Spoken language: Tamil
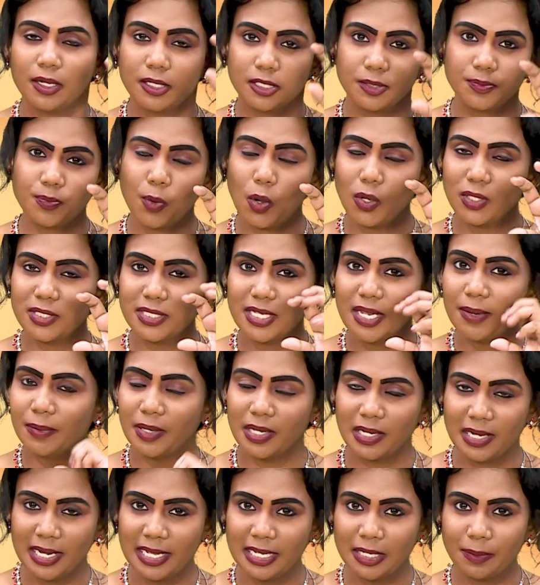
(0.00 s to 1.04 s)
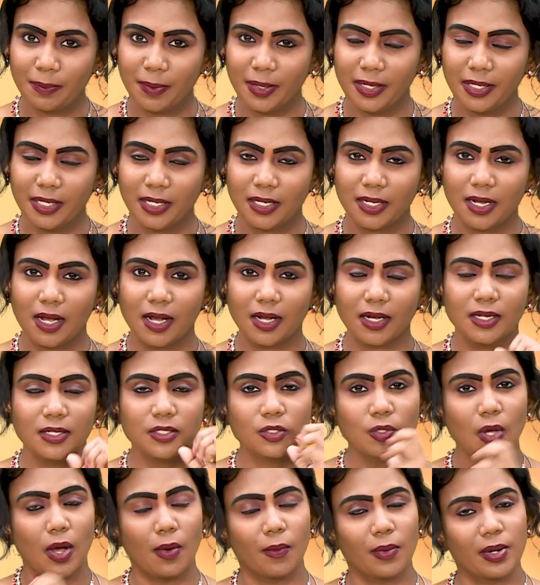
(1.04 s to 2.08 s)
ஸ்பாட்ஸை எப்படி லிங்க் பண்ணியிருக்காங்க
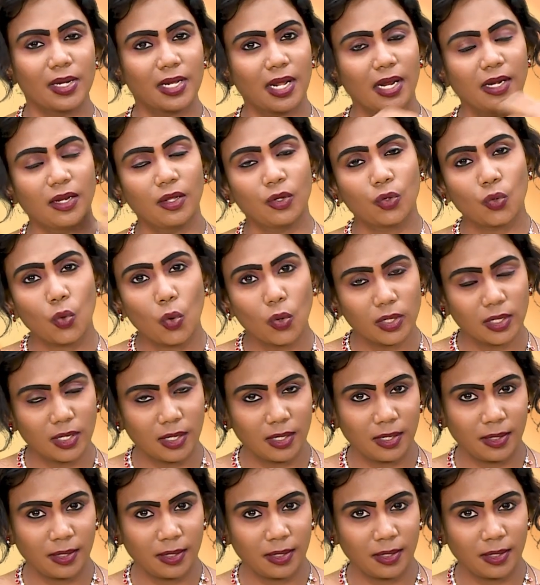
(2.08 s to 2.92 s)
ஸோ அவங்களுக்கான ரோடு